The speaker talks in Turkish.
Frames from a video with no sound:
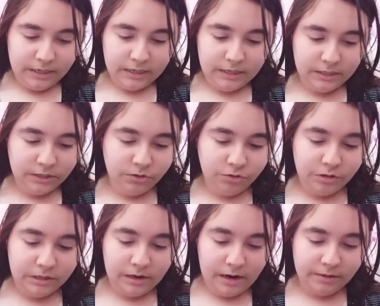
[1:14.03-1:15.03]
...43
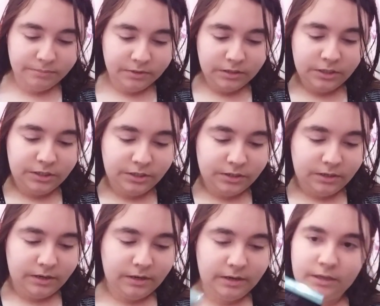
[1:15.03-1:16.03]
liraymış... E,
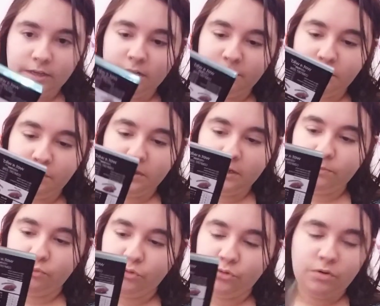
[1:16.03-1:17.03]

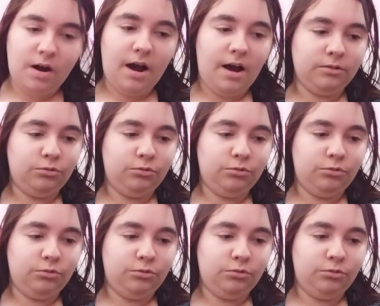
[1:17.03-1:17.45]
...21.5'a